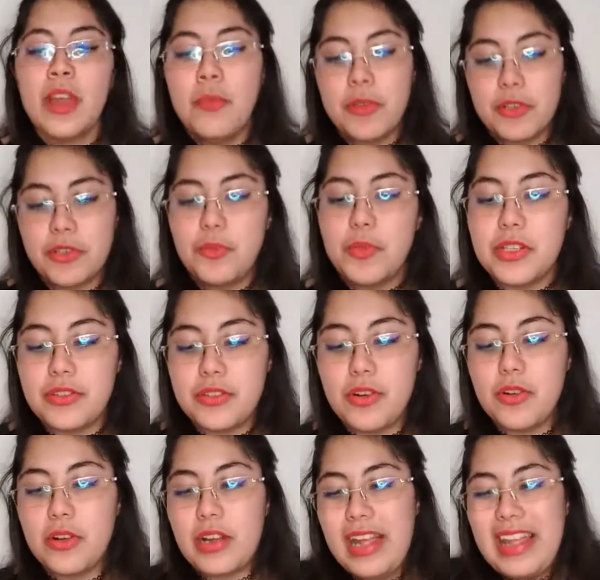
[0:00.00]
Por supuesto,
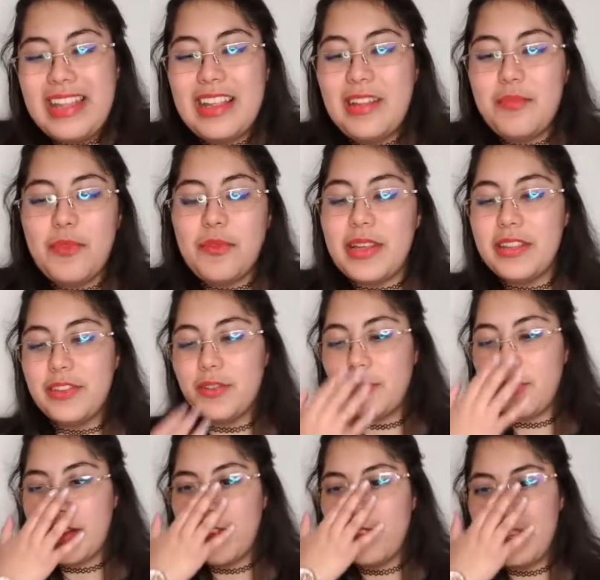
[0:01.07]
en el momento
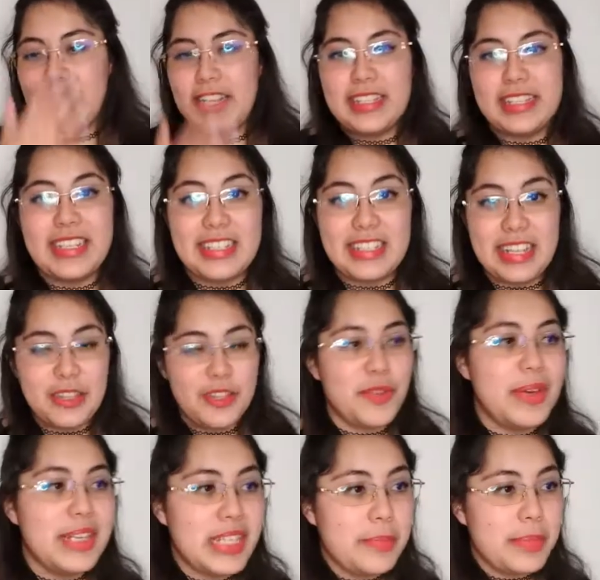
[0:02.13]
cuando te dicen
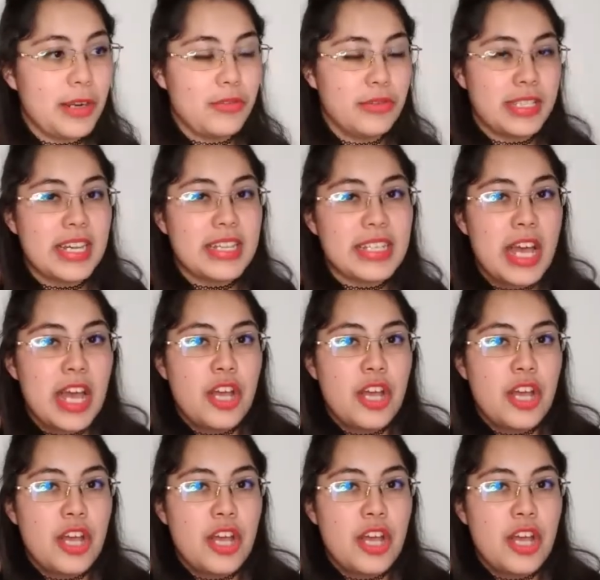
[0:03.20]
120 preguntas,